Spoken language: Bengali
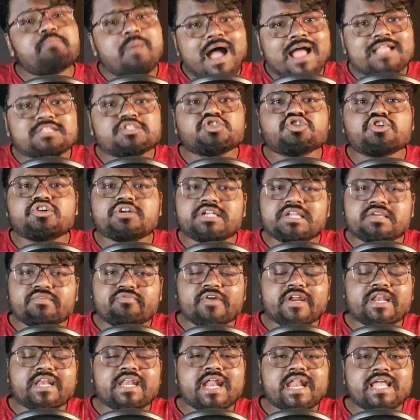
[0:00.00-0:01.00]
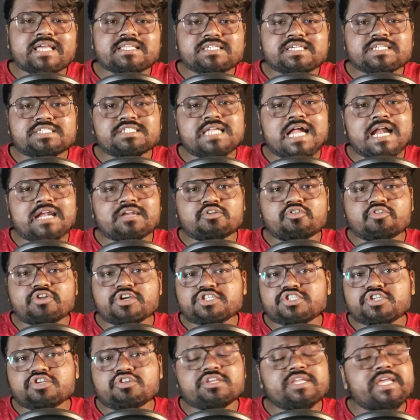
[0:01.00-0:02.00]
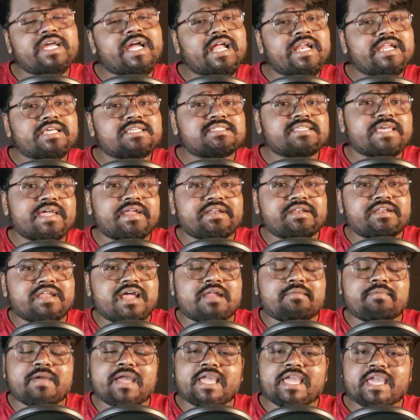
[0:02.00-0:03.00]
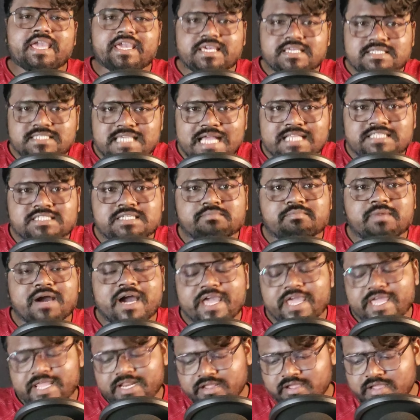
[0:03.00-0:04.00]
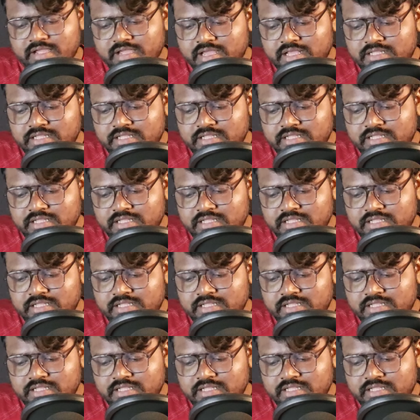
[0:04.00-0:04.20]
পাঁচজন ডিফেন্ডার আজকে স্টার্ট করেছিল যেখানে সেন্টার ব্যাকে হিজাজি মাহের